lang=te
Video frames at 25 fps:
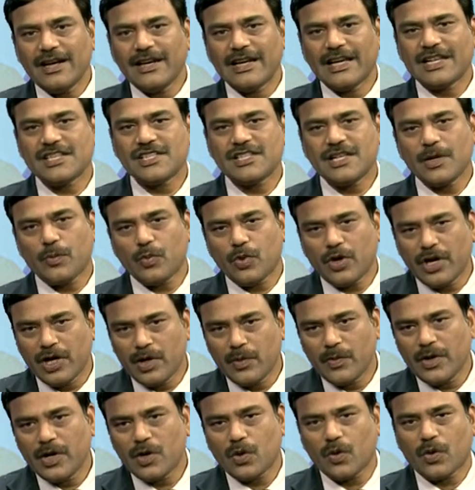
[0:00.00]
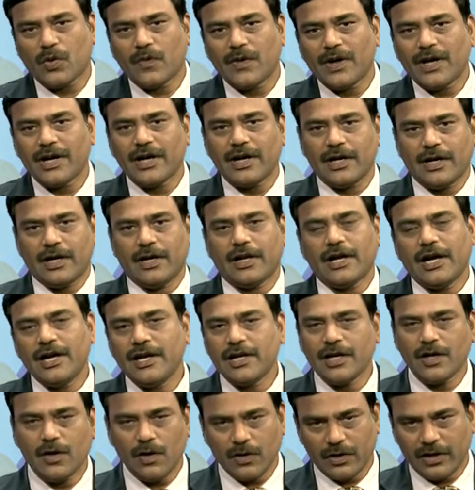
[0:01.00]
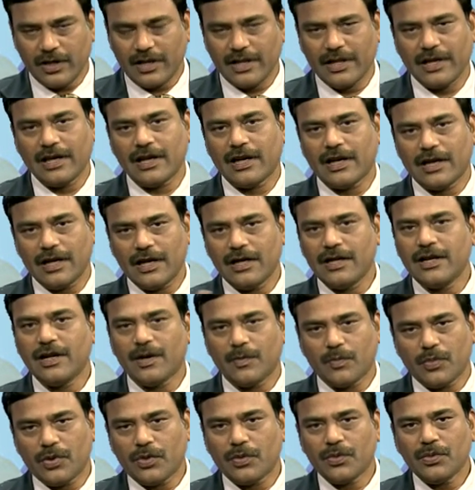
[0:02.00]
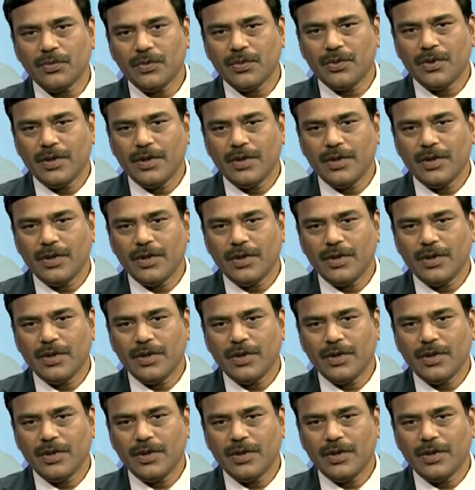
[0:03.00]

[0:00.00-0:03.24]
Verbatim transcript: నెక్స్ట్ అపాయింట్మెంట్ ఒకవేళ కంటి డాక్టర్ దగ్గరికి వెళ్ళినప్పుడు